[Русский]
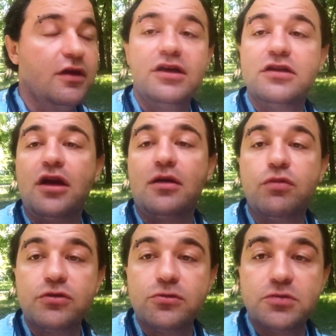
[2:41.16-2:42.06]
И на
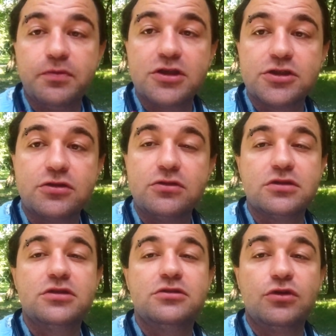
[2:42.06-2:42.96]
работу не пошел,
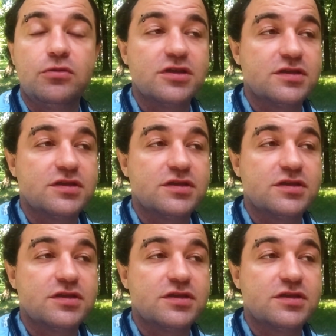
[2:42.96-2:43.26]
и дома